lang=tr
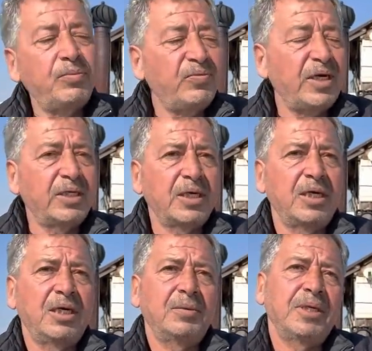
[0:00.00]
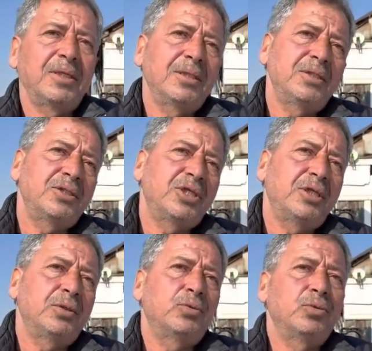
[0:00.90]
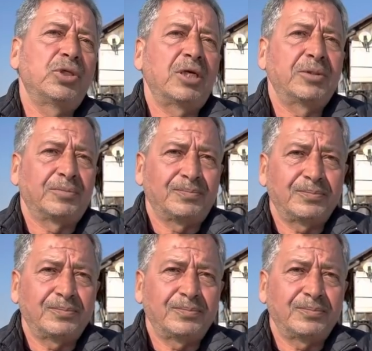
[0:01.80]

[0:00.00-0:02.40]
bir veli ile ben şeyi uyduramadım.